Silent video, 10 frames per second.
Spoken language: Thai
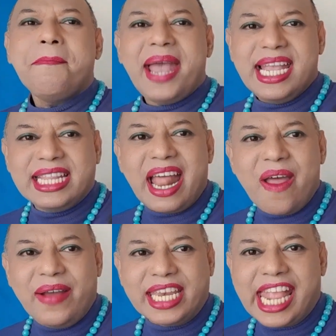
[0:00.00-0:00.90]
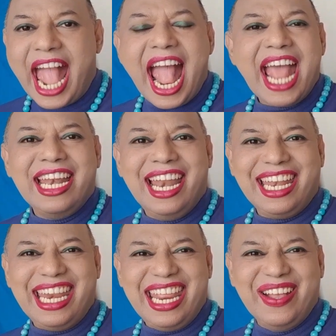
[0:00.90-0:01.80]
ไปตลอดกาลเลย
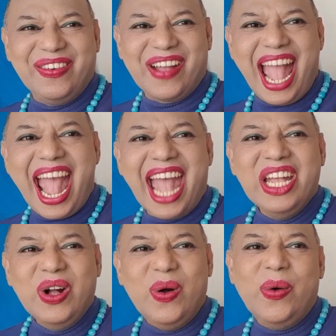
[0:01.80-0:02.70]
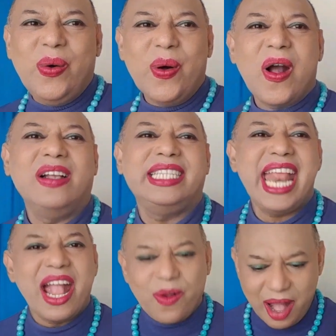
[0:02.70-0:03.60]
ทีเดียวค่ะโอ้โหขอแส
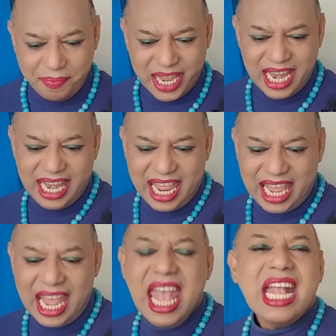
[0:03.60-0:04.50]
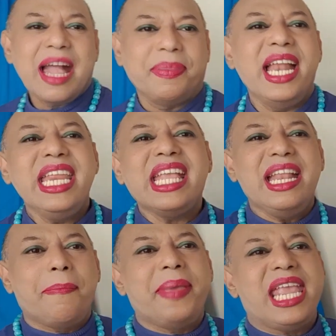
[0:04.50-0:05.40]
ดงความยินดีกับท่านที่เกิ
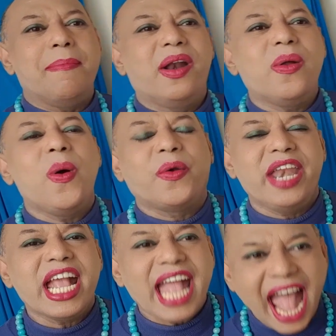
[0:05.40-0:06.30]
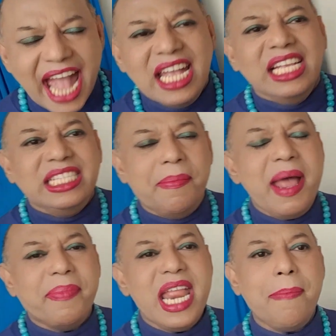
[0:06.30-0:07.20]
ดปีมะโรงด้วยนะคะสำห
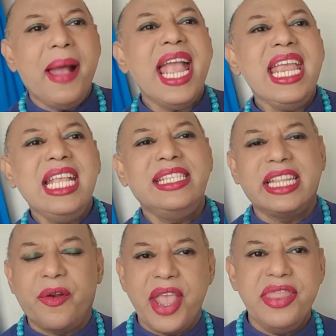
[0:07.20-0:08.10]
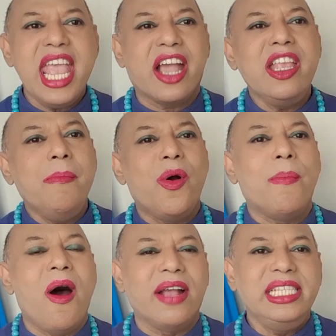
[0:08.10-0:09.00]
รับในไพ่สเตรนจ์เนี่ยเขายังบ่ง
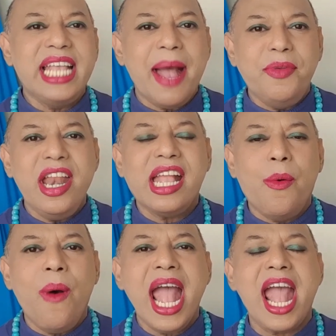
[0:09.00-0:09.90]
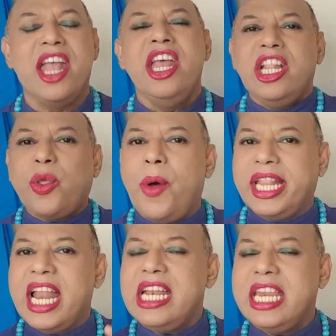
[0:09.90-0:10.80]
บอกให้ทราบด้วยนะคะว่าตัว
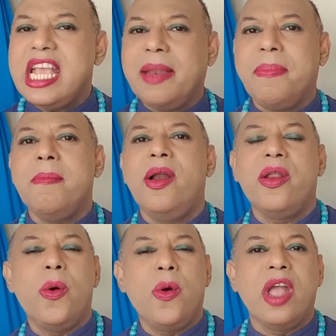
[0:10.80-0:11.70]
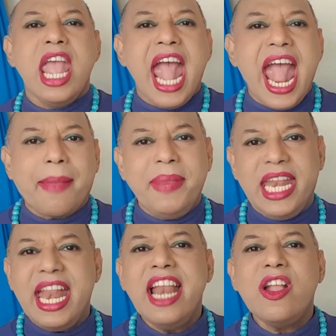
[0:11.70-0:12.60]
ท่านที่เกิดปีมะโรงหากมีใน
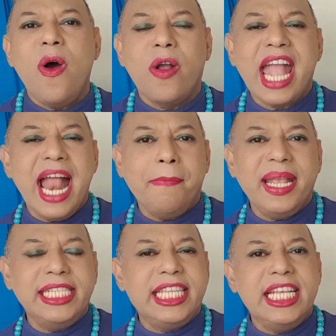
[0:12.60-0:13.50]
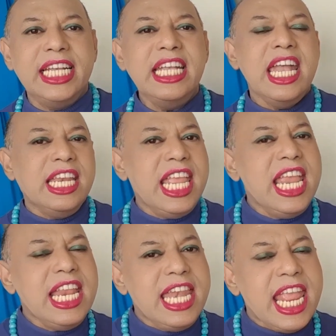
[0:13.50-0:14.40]
ด้านของการไปซื้อที่
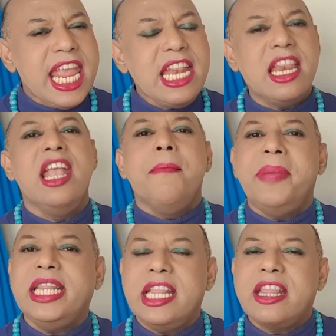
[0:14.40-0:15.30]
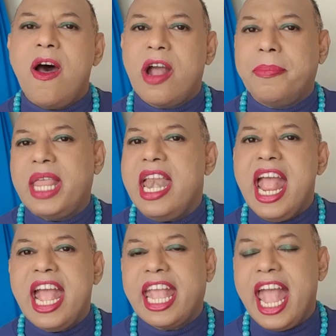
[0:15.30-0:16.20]
ดินไปติดต่อกับธ
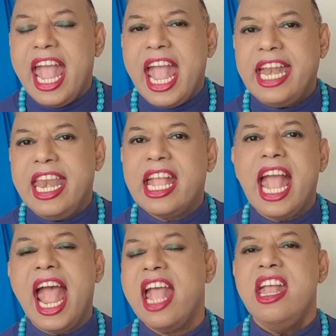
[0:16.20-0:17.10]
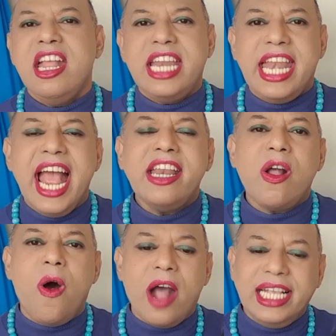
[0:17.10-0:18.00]
นาคารนะคะในด้าน
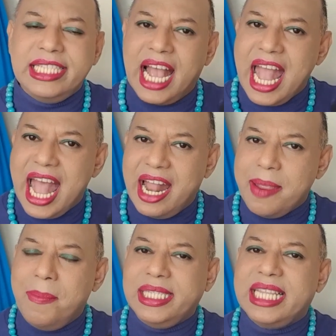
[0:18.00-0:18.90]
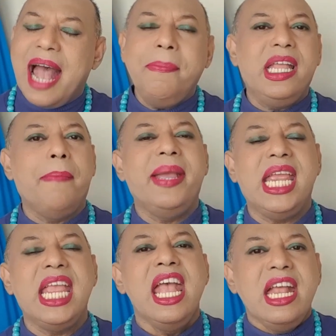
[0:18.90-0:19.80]
ของอสังหาริมทรัพย์หรือไป
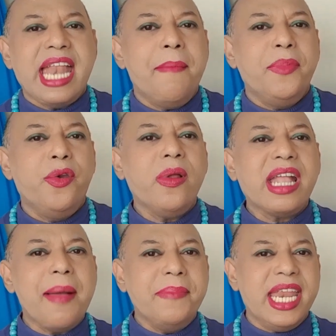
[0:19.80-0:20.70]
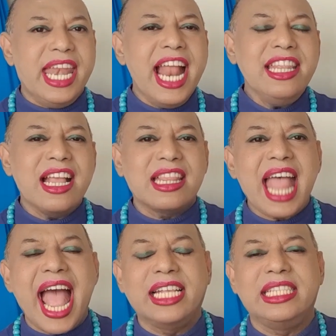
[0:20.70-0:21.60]
ทำธุรกรรมในด้าน
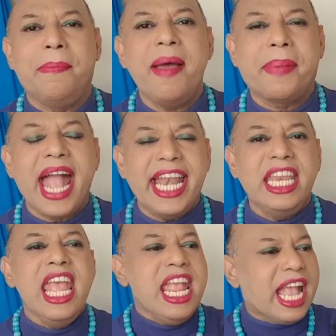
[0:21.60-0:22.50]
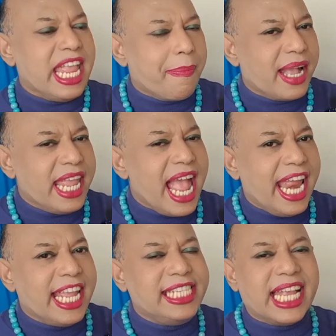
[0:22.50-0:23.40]
ต่างๆสำหรับการขยับขยาย
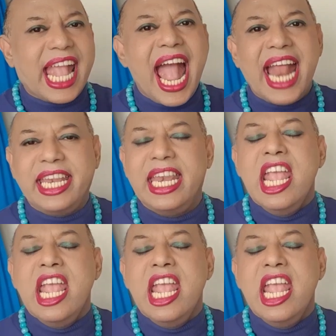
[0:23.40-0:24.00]
กิจการ